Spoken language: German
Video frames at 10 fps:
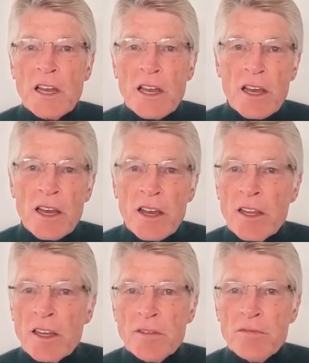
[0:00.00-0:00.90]

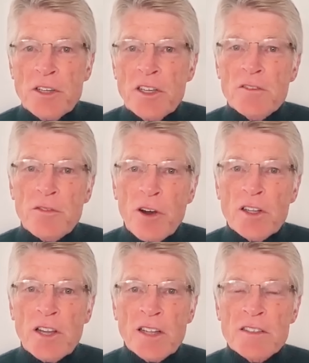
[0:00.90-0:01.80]
äh, äh, definiert
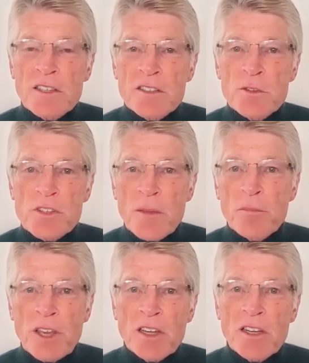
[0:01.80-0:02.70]
worden als das
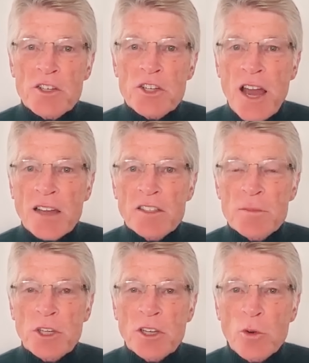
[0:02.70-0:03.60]
Zusammengehen des Staates
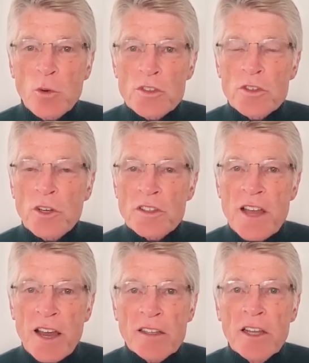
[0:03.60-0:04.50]
mit den großen
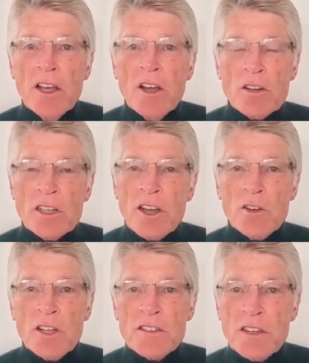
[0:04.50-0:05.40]
Konzernen. Und
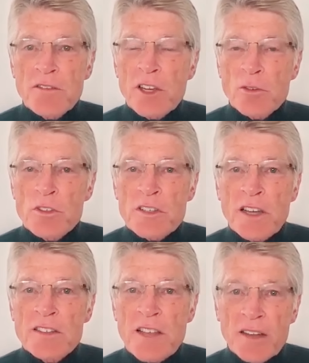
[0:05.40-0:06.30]
genau das sehen wir in
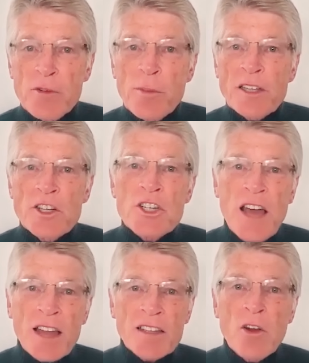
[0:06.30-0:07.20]
unserer Zeit, wobei die
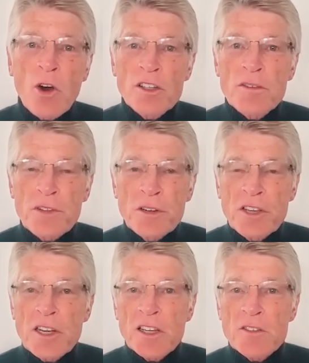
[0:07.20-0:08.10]
Staaten heute viel
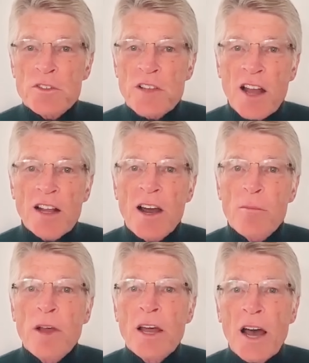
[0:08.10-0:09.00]
weniger zu sagen
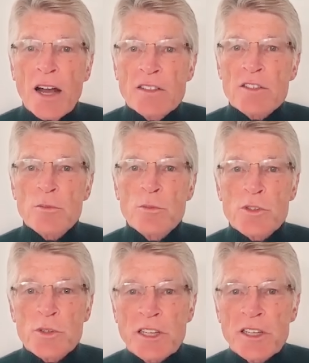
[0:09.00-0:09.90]
haben als zu
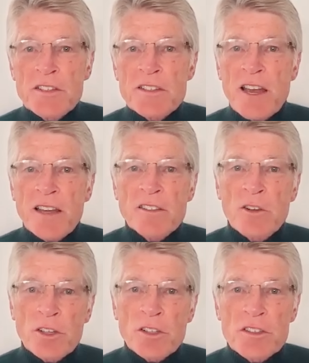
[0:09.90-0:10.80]
Mussolinis
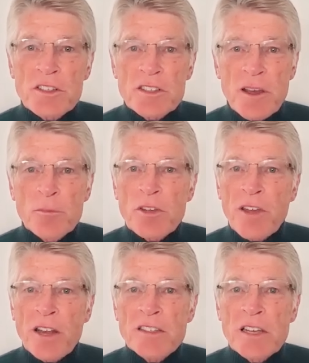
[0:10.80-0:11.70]
Zeiten. Heute ist die gesamte
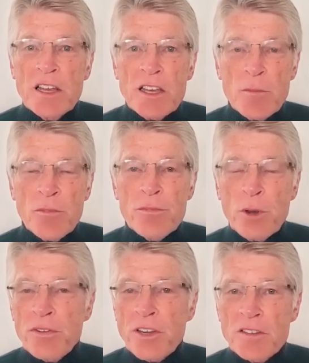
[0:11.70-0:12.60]
Welt im,
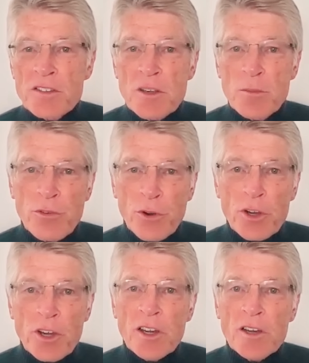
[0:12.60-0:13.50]
befindet sich im
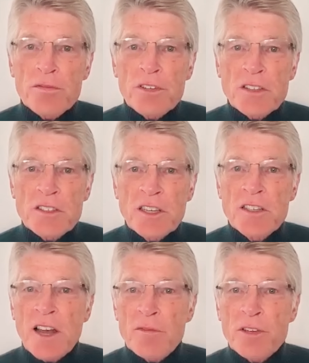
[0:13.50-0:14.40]
Würgegriff des
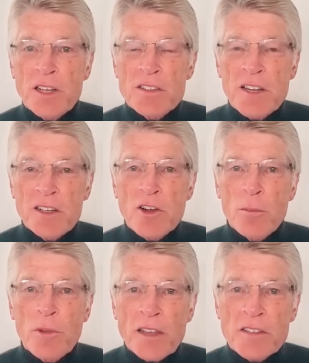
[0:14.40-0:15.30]
digital-finanziellen
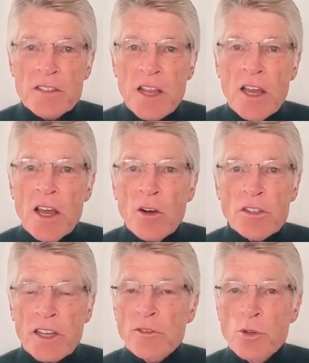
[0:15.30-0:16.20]
Komplexes
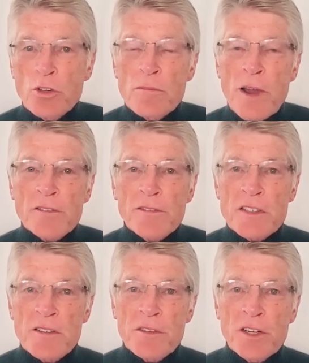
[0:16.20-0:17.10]
und der tut und macht,
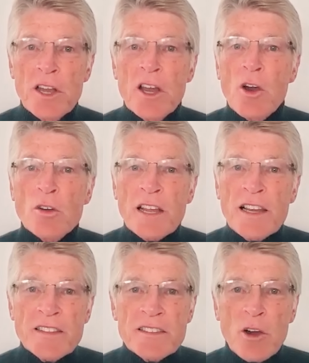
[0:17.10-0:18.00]
was er will. Und er
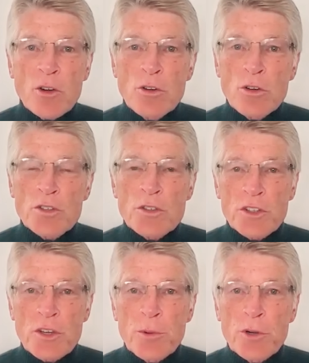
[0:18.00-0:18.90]
lässt auch nur noch
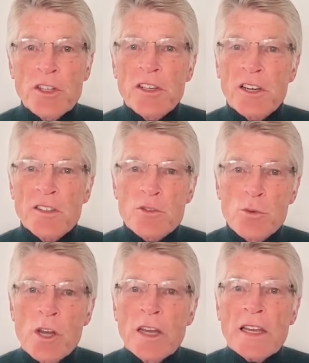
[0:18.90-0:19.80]
solche Politiker
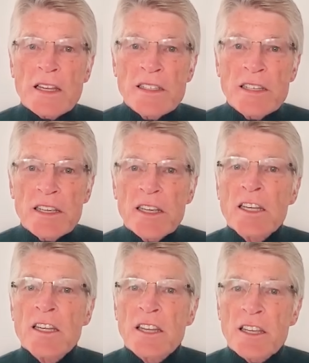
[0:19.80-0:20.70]
zu, die
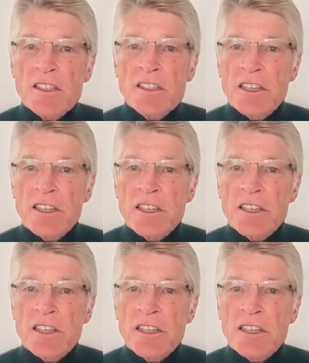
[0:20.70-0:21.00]
ihn nicht